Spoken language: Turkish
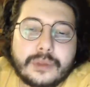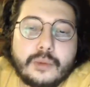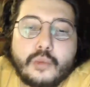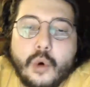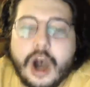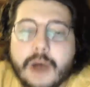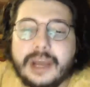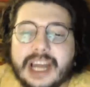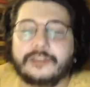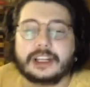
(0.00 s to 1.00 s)

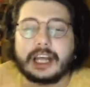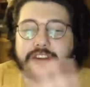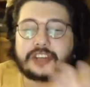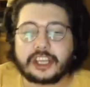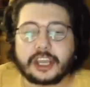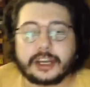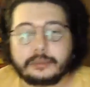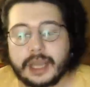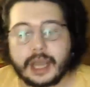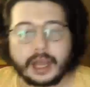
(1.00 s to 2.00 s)
Muamele falan
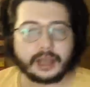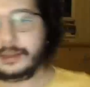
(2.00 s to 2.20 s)
çekerim ya.